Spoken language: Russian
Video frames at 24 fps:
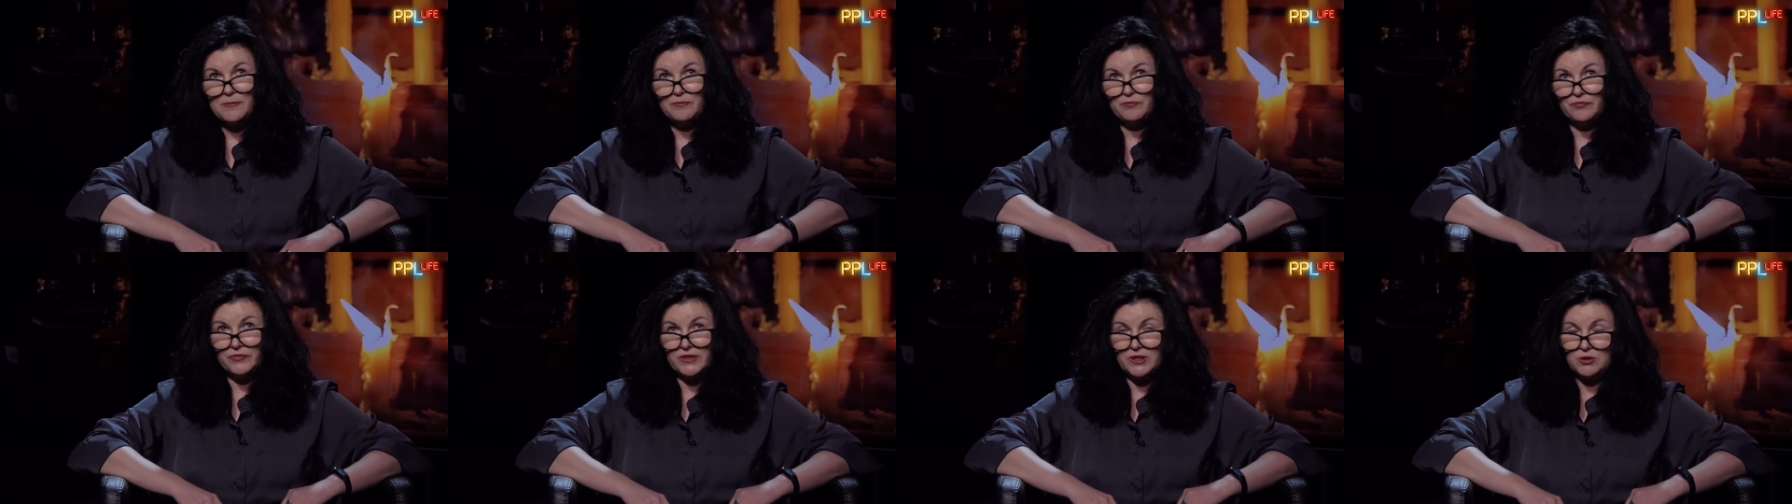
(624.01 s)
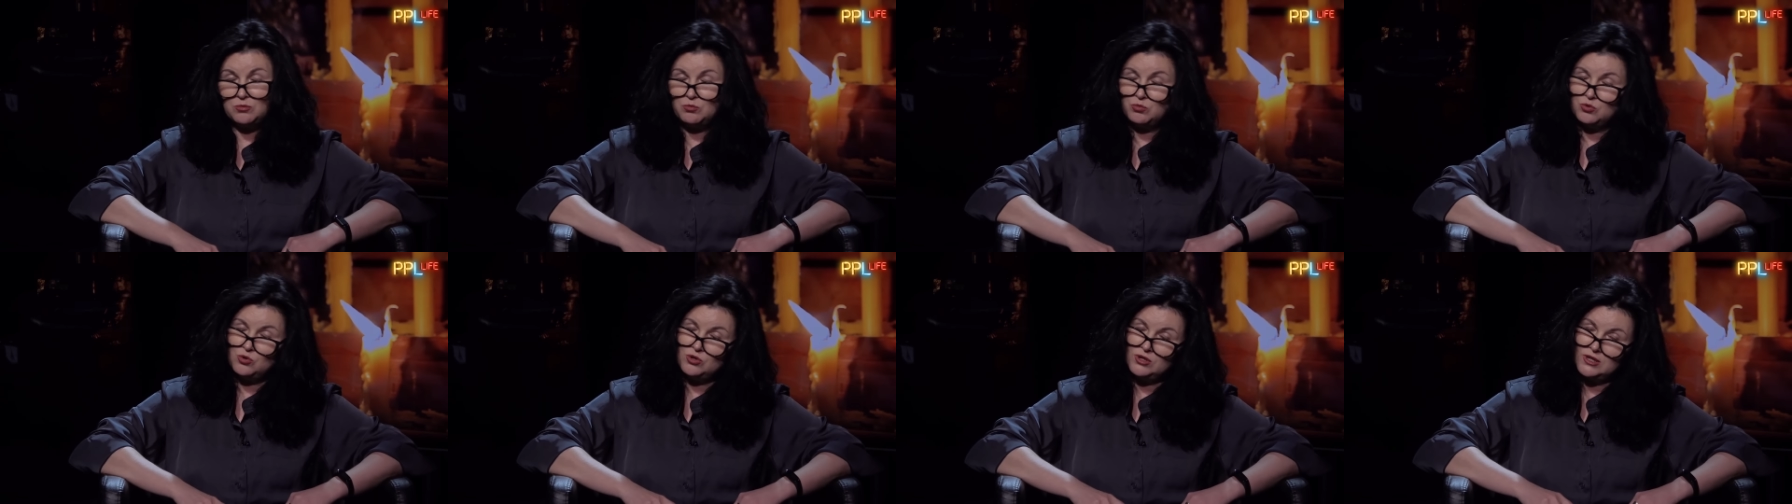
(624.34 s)
на
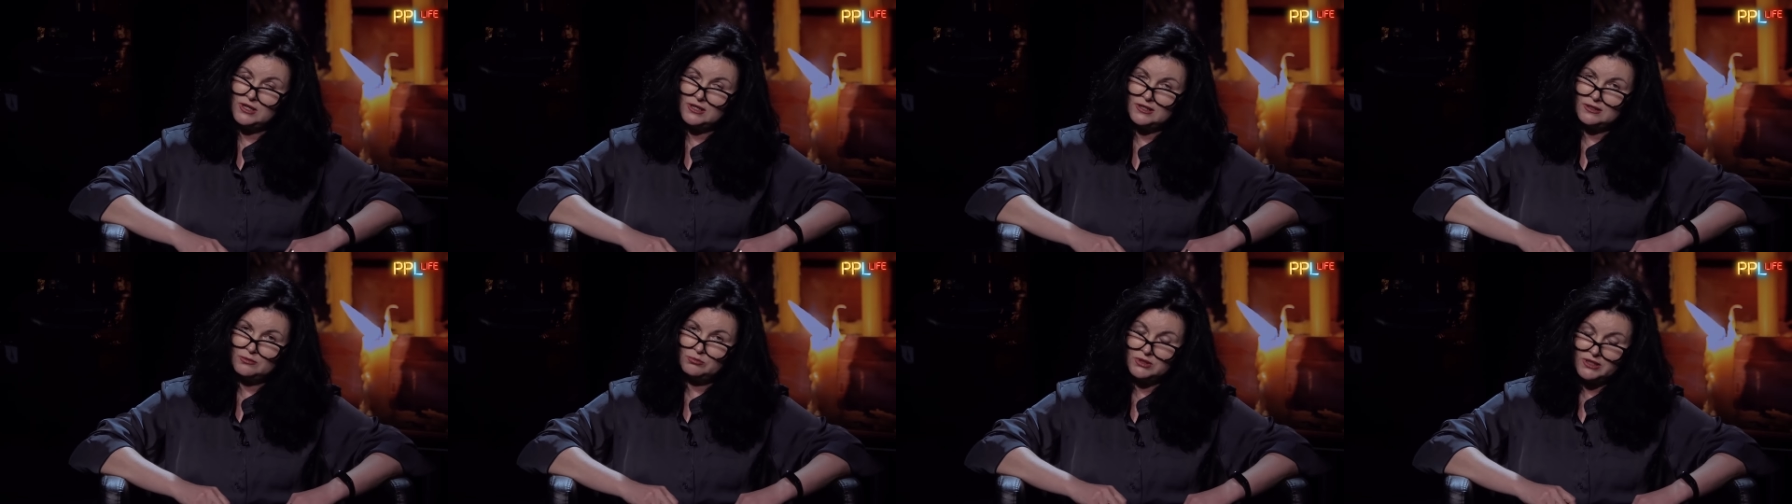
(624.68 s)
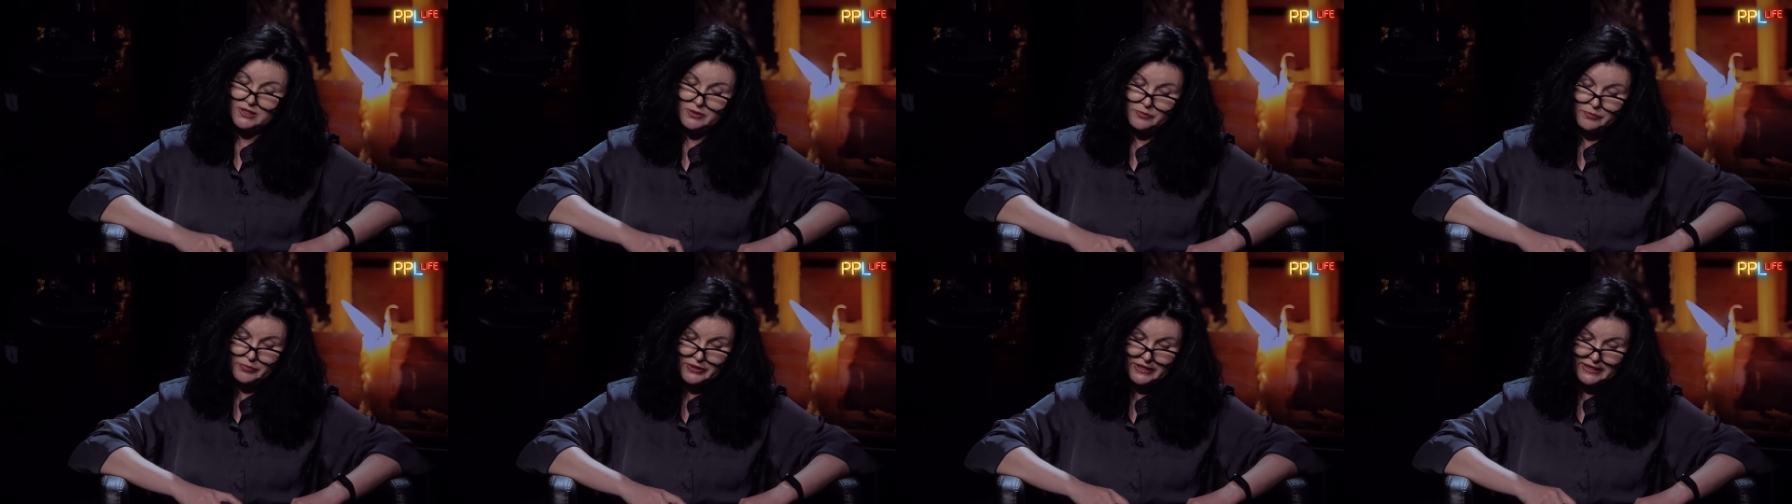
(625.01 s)
более
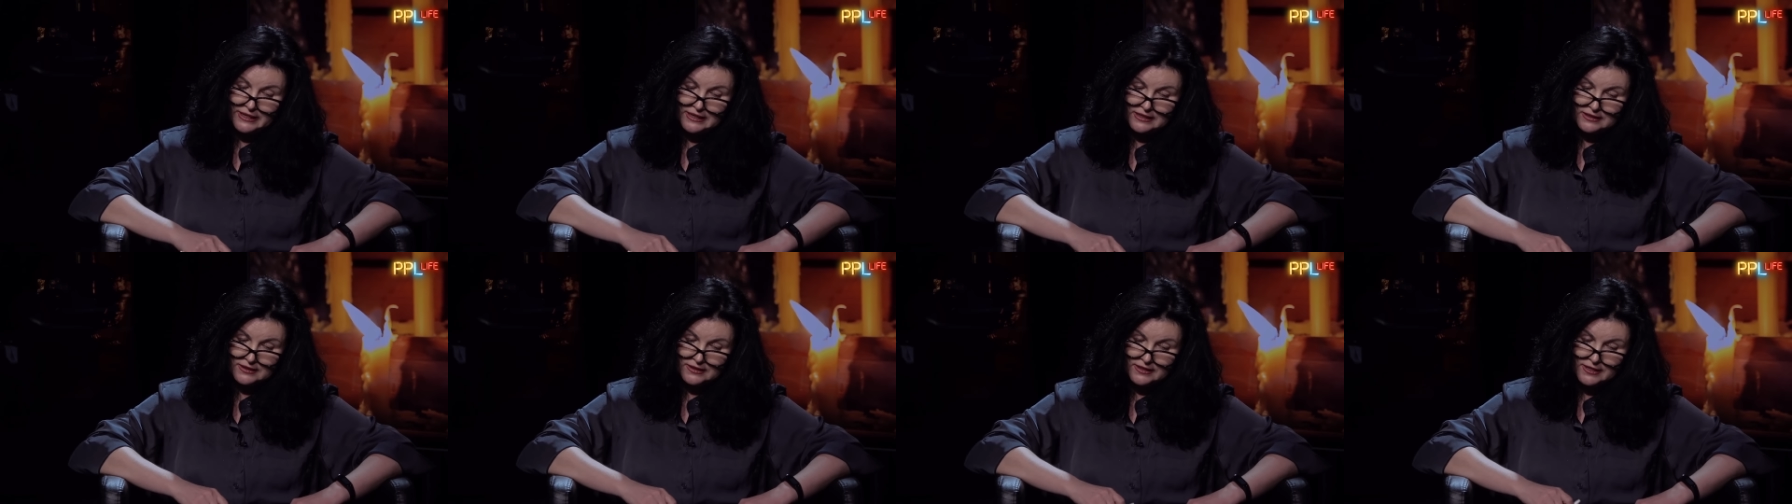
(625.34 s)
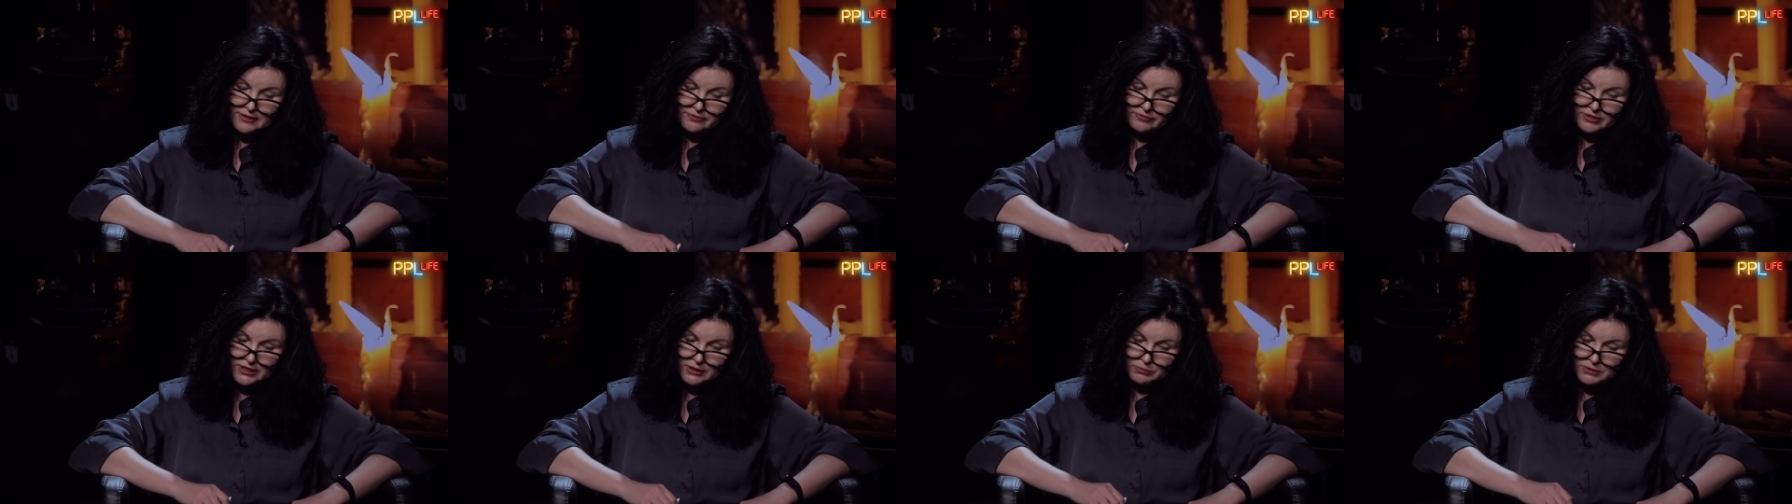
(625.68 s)

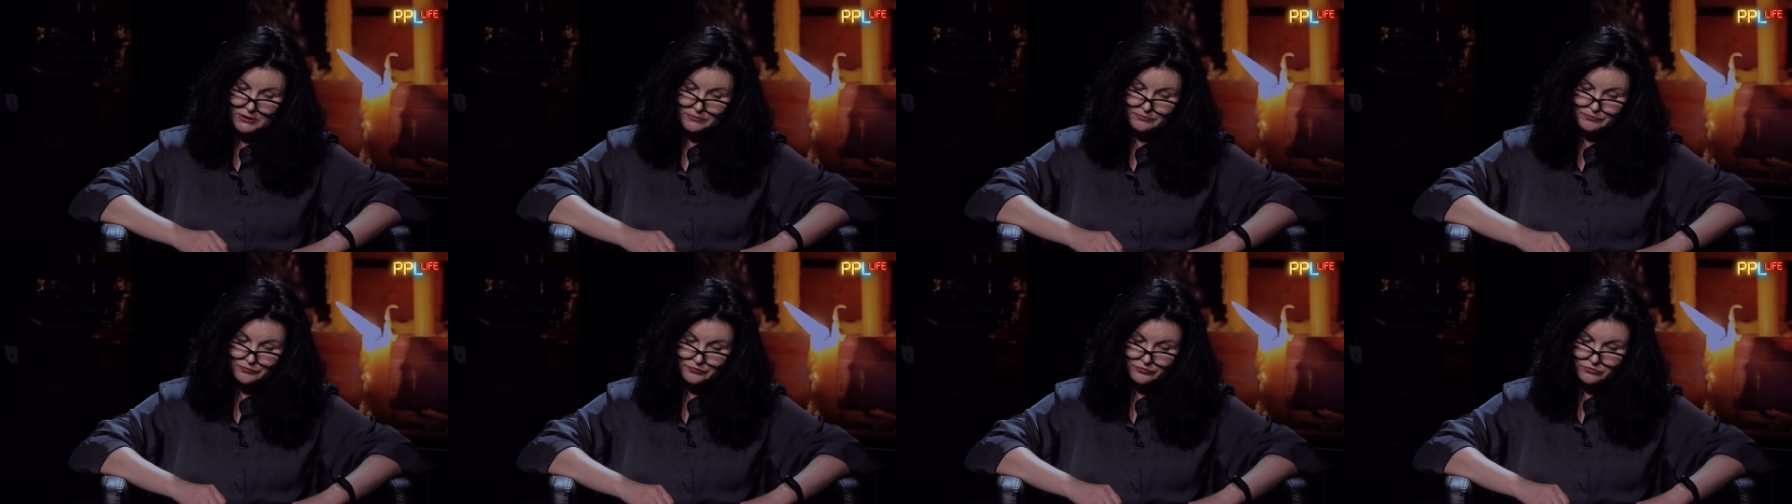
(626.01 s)
благоприятное время.